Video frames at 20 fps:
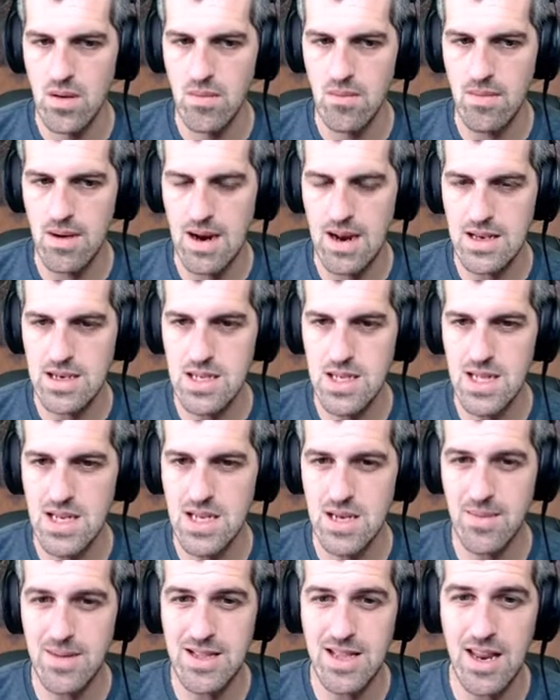Vale, este
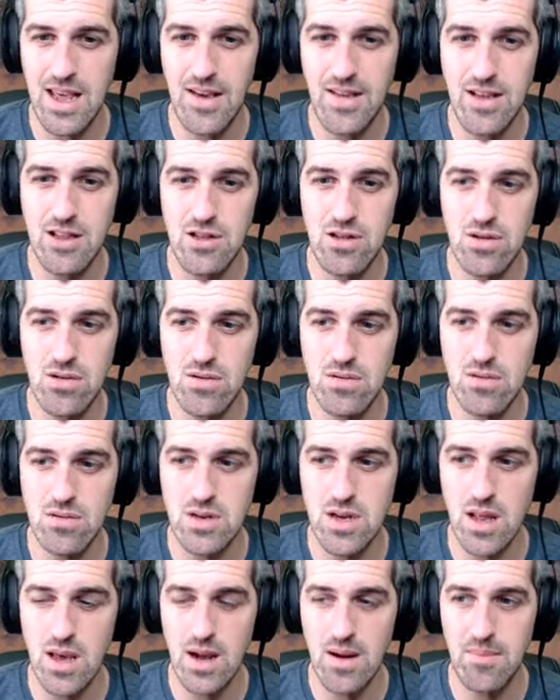se metería dentro.
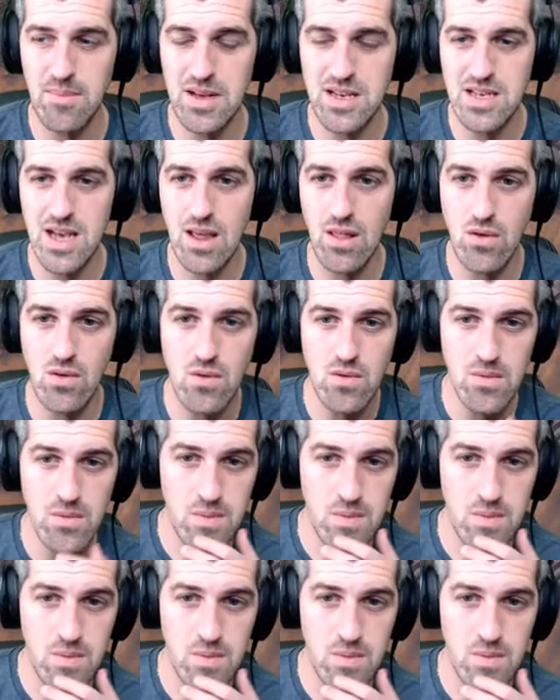Sería el pesado.